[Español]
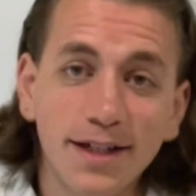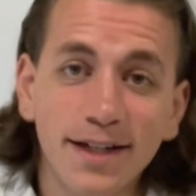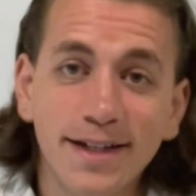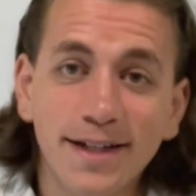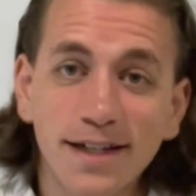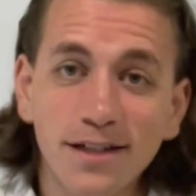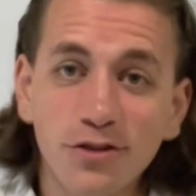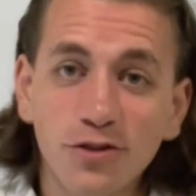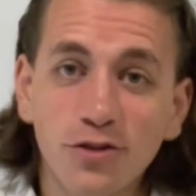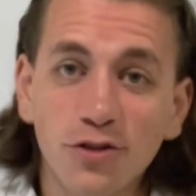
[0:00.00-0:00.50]

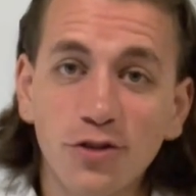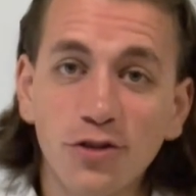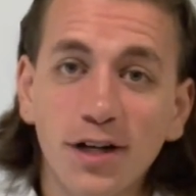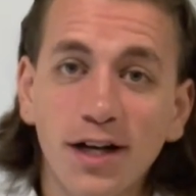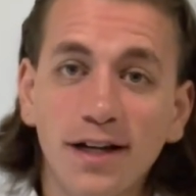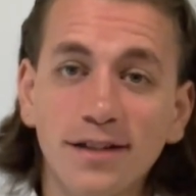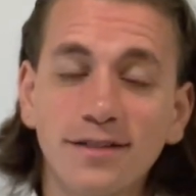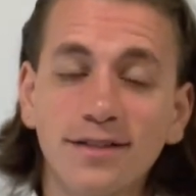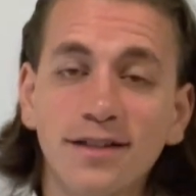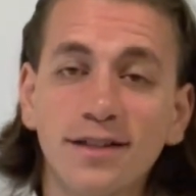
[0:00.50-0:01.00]
quinto,
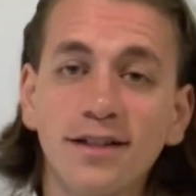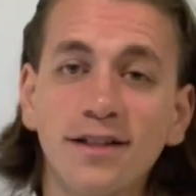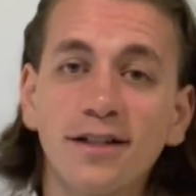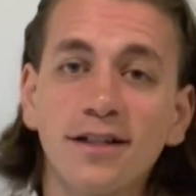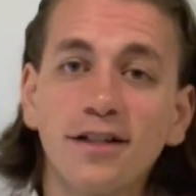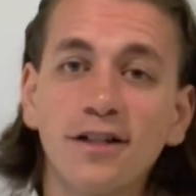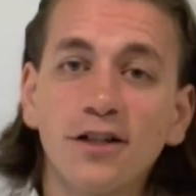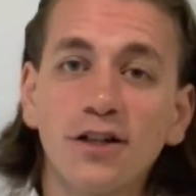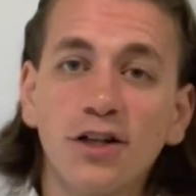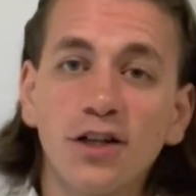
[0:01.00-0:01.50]
hace
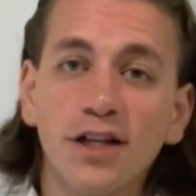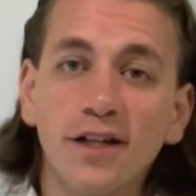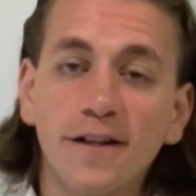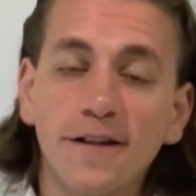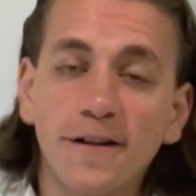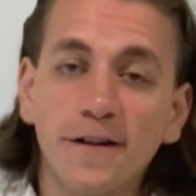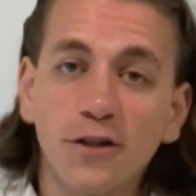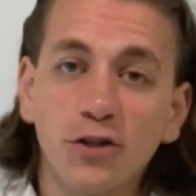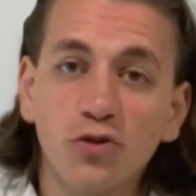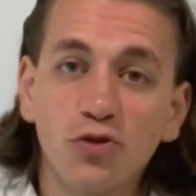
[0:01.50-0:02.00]

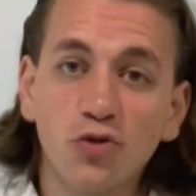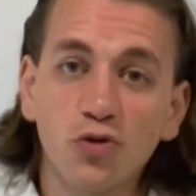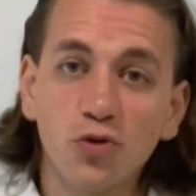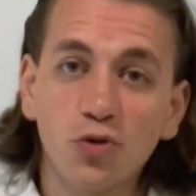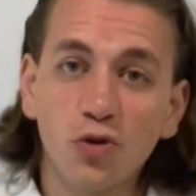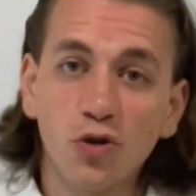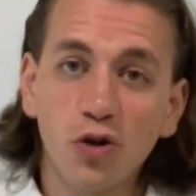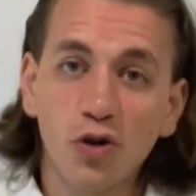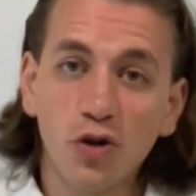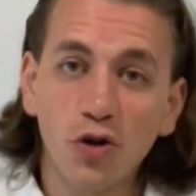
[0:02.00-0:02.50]
eh,
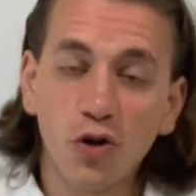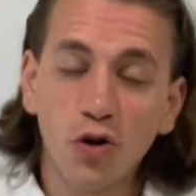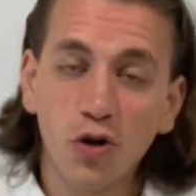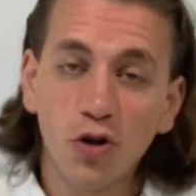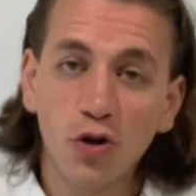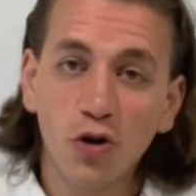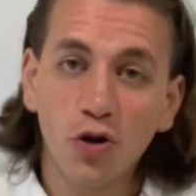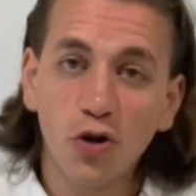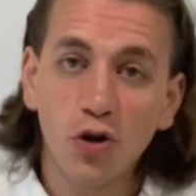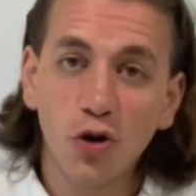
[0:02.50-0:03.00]
su
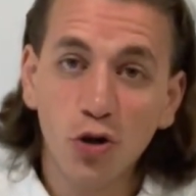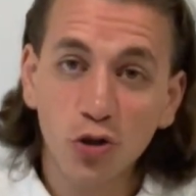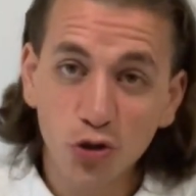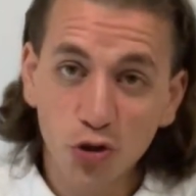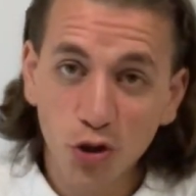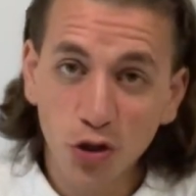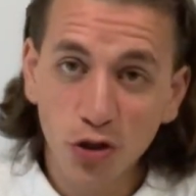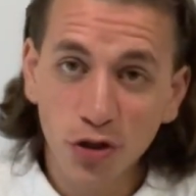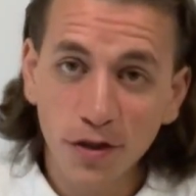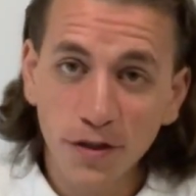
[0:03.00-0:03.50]
gol
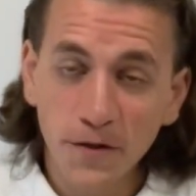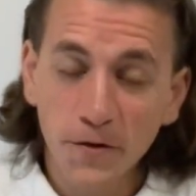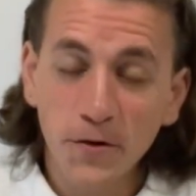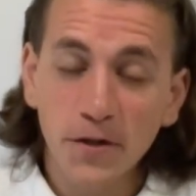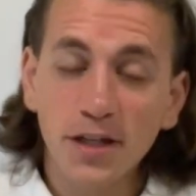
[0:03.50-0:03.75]
8